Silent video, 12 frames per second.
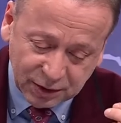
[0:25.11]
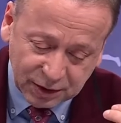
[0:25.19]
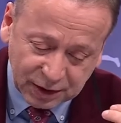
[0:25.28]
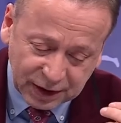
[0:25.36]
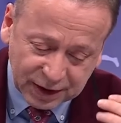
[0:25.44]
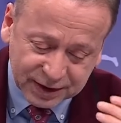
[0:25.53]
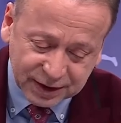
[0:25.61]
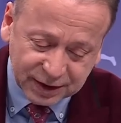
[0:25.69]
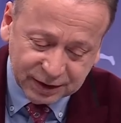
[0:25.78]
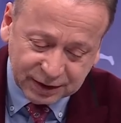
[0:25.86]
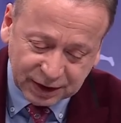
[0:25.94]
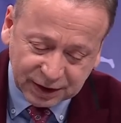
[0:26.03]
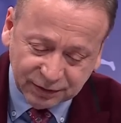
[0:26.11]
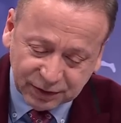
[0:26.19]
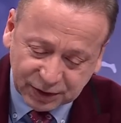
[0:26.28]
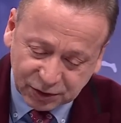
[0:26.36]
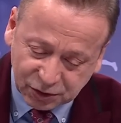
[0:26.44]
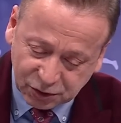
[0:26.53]
Galatasaray'ın teklifi
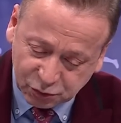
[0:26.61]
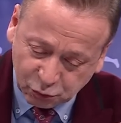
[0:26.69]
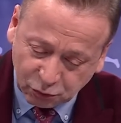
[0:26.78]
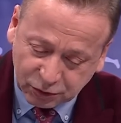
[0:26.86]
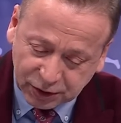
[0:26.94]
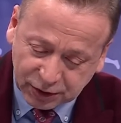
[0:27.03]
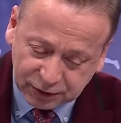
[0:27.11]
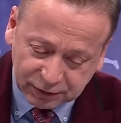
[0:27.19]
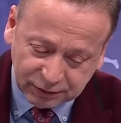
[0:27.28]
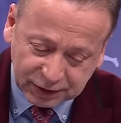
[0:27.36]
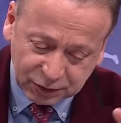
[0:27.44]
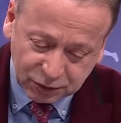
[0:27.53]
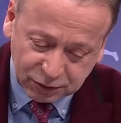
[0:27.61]
de çok iyi ve